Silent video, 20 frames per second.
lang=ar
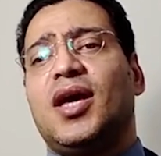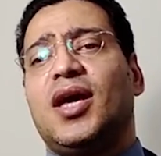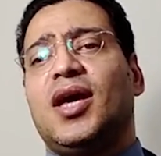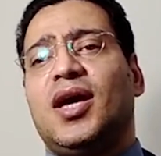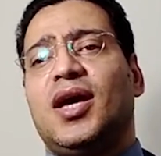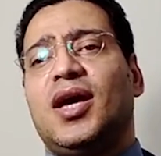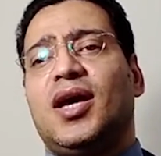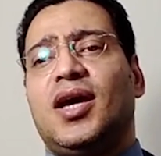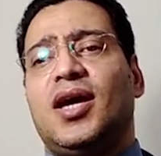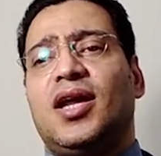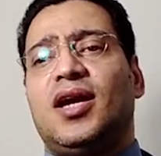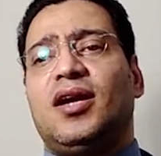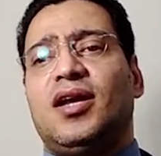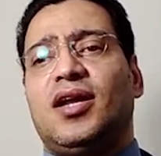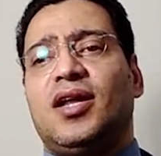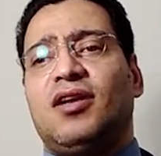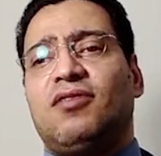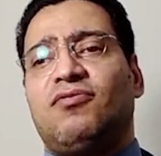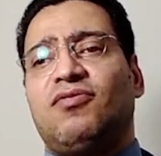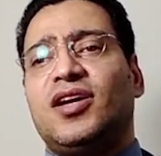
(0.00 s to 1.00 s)
آه،
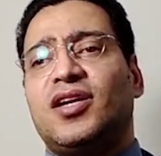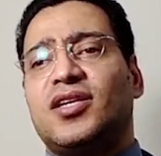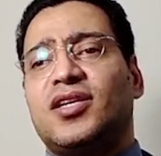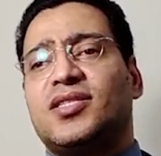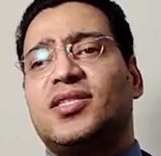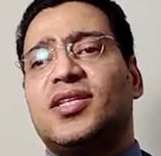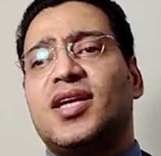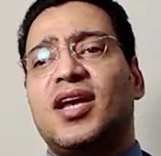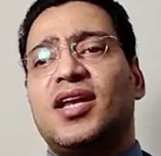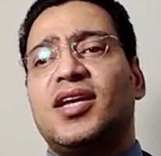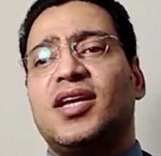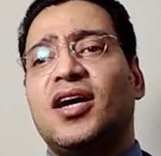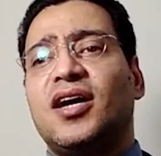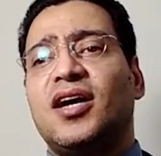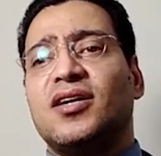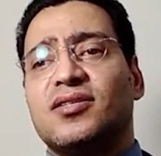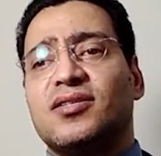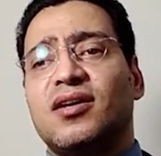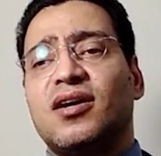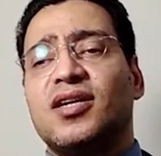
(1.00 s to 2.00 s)
الفيروس ده ليه
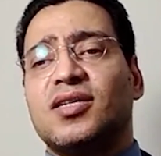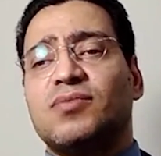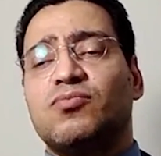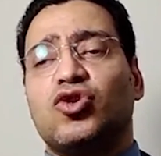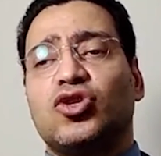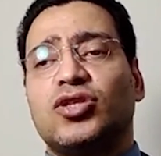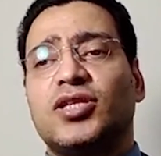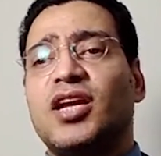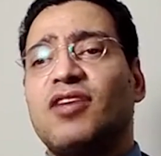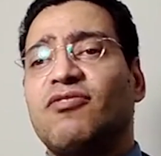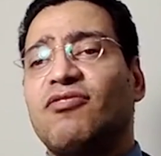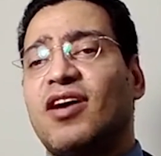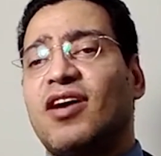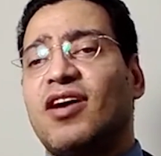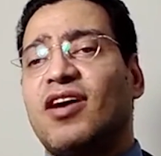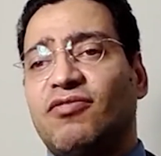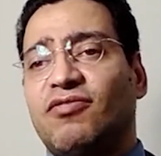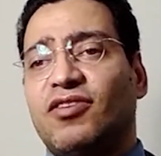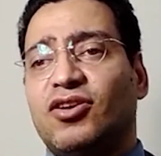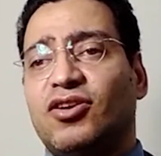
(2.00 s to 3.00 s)
خصائص مختلفه
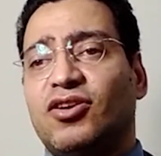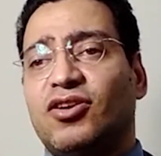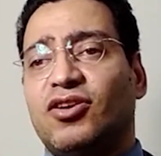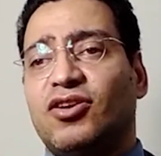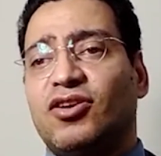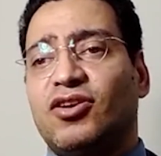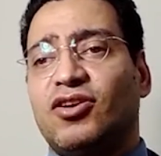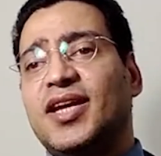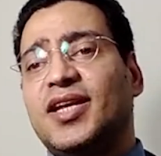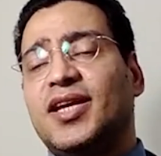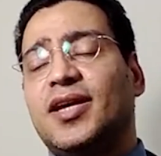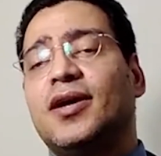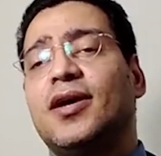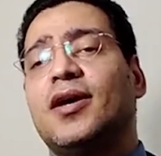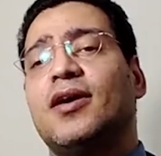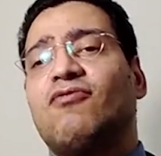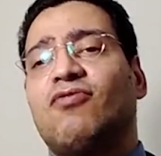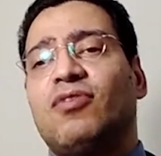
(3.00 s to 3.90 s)
عن الفيروسات الثانيه